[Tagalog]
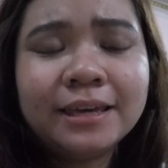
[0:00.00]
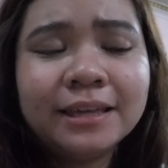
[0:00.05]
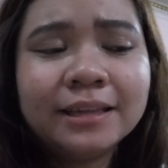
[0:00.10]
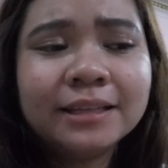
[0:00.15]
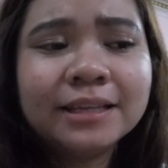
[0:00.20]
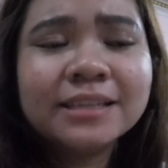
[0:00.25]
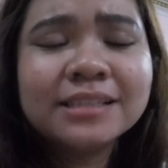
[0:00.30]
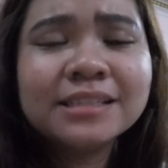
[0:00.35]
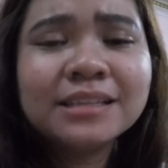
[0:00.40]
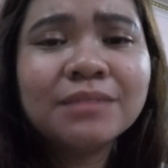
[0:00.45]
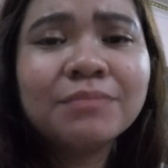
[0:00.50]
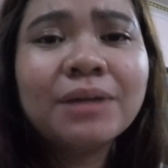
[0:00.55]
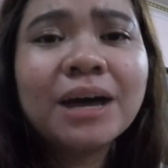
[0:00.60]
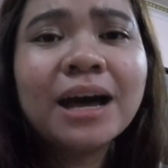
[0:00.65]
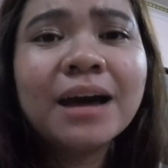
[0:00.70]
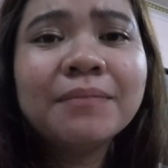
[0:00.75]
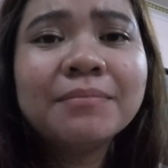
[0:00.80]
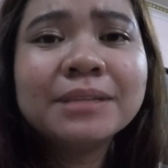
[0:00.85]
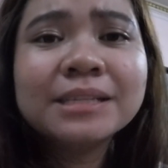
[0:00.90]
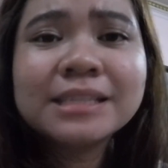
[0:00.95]
it kasi
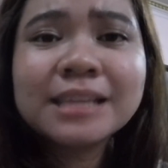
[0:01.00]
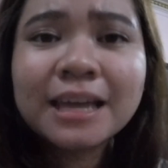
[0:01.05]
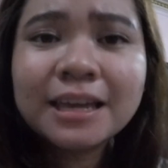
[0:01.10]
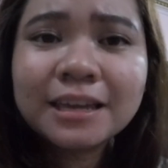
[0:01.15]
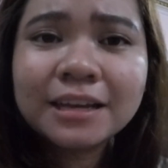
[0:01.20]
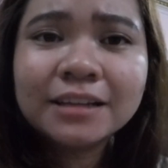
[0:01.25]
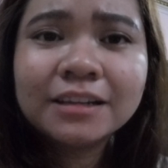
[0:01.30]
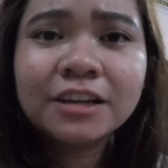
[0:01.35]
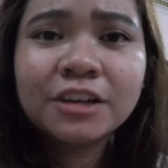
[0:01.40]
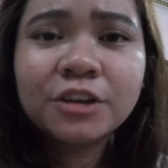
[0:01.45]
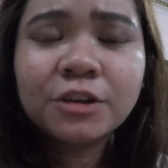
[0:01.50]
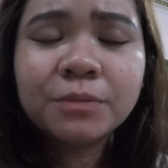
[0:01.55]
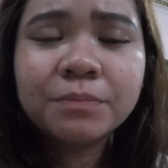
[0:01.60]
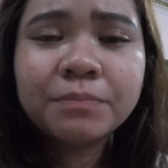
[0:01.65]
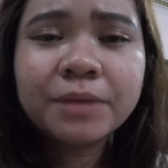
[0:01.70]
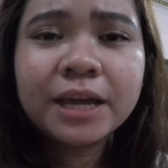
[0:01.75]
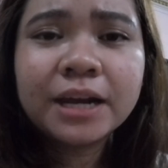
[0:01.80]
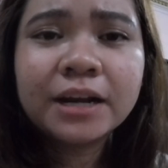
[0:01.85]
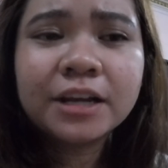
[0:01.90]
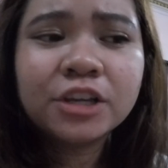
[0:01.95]
baka masayang lang yung
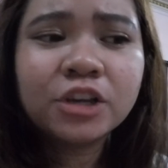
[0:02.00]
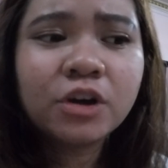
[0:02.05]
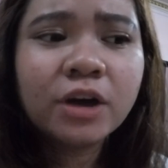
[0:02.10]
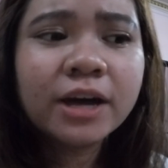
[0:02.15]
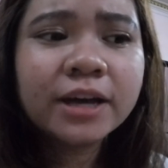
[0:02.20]
pera nyo.